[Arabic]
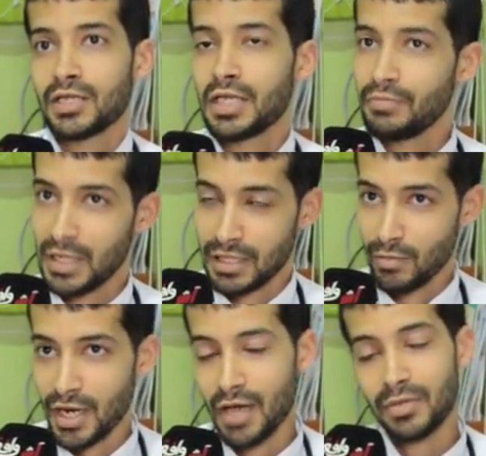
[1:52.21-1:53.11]
كاين بعض
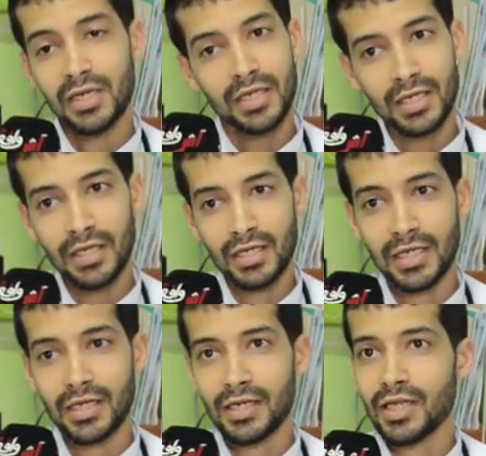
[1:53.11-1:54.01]
المنابر اللي
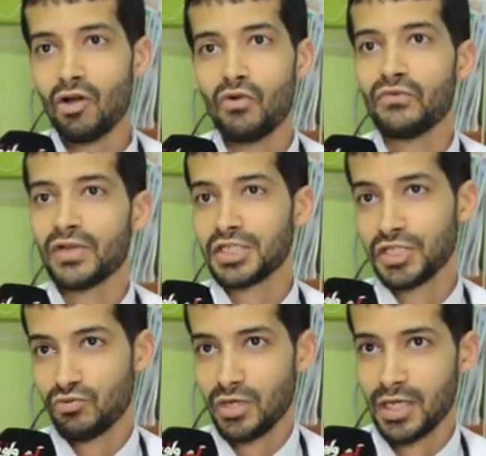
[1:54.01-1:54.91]
اللي اللي خوفات
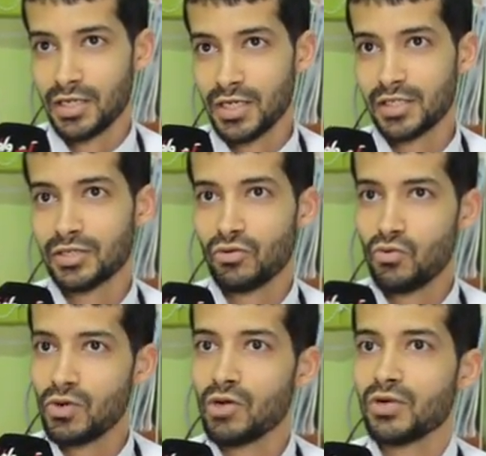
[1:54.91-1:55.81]
شي شويه الناس
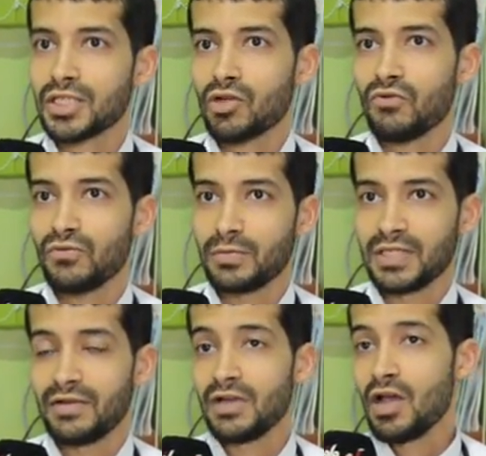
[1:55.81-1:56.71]
ولاو كيتخوفوا
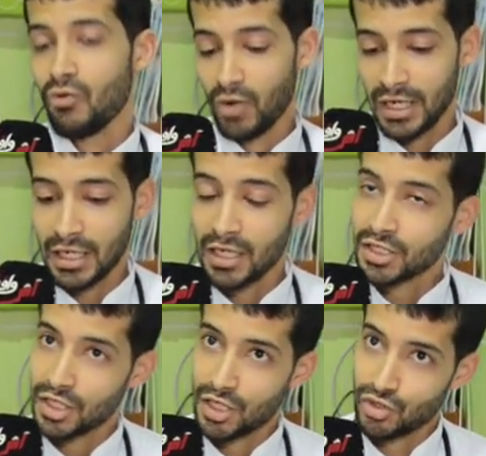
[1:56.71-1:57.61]
بزاف ولكن
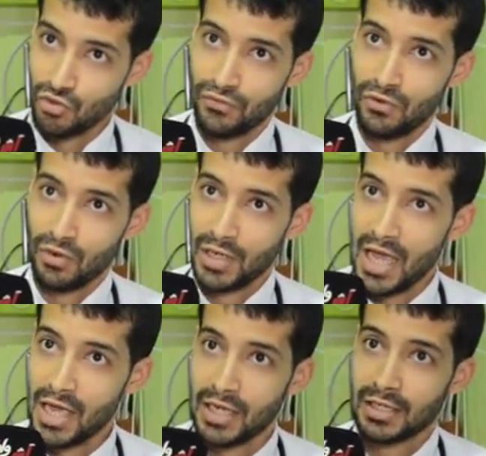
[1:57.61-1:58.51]
الا جينا نشوفوا
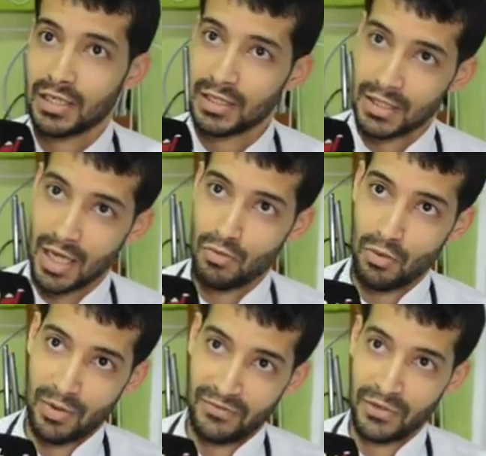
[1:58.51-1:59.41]
الحالات اللي
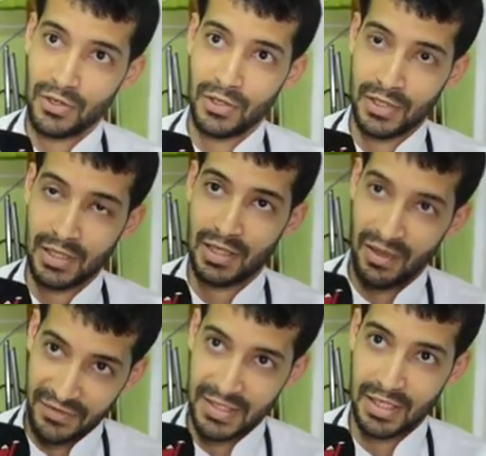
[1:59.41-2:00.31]
تصابوا بالفيروس
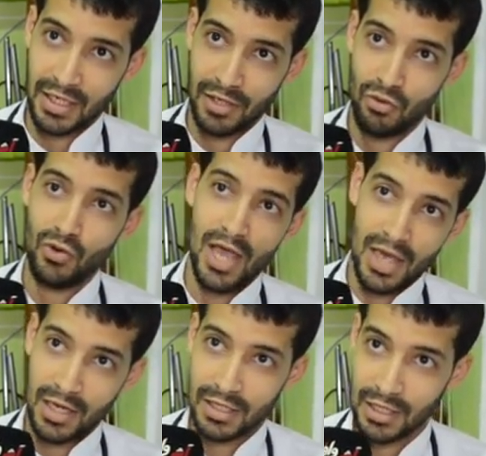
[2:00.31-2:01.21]
لا في الصين
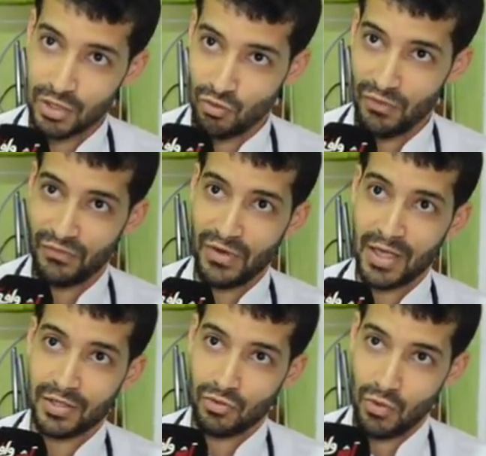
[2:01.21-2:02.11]
والحالات اللي
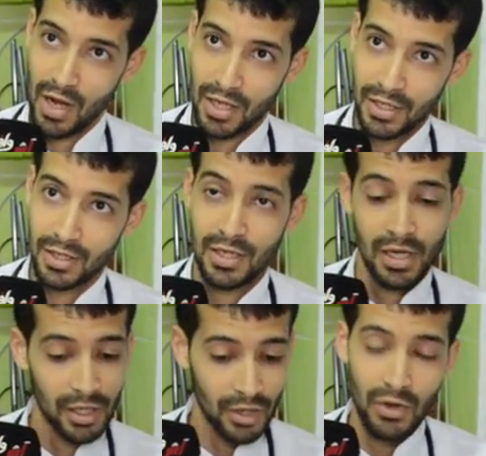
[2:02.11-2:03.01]
توفات وهذا
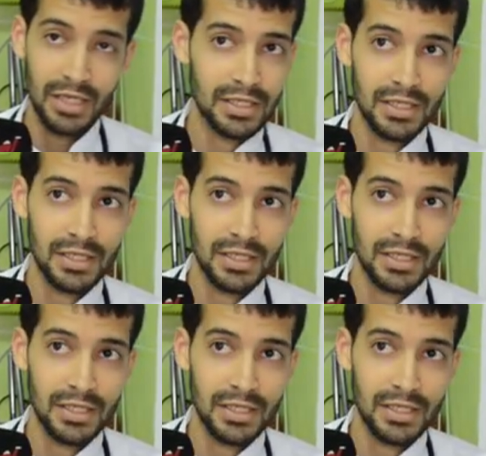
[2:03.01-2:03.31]
راه واحد